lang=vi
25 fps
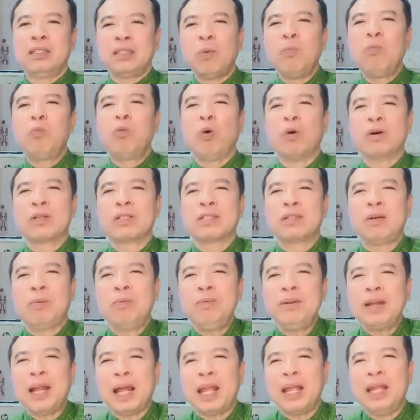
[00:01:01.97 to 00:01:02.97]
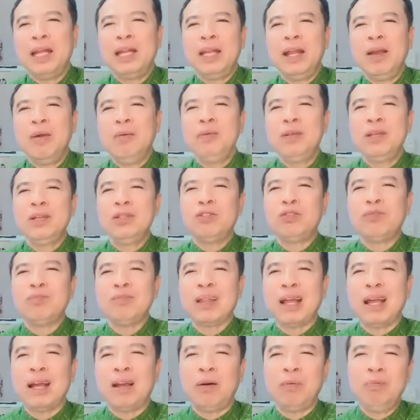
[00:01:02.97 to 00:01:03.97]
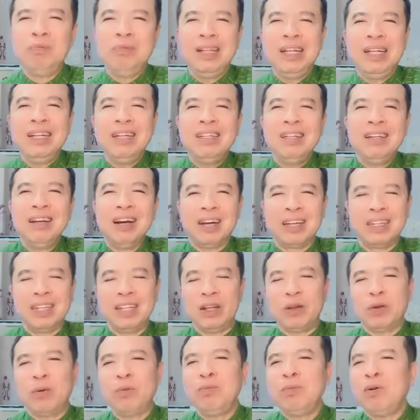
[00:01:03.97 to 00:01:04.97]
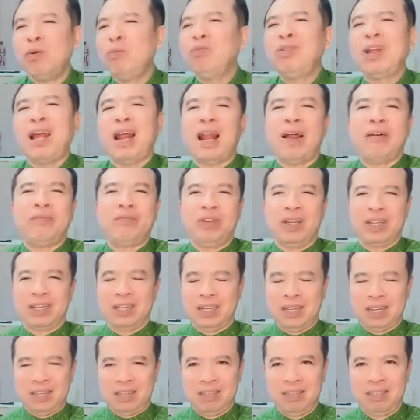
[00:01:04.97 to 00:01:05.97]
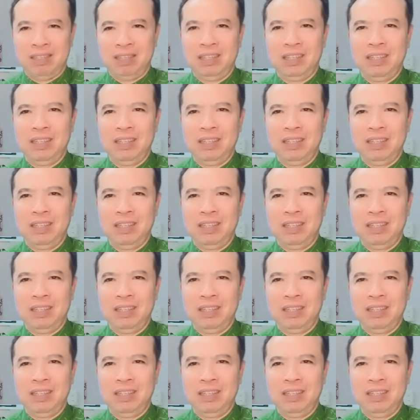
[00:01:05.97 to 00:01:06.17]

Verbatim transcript: trong cuộc sống này nếu như chúng ta không tin tưởng thì cũng không thể làm việc được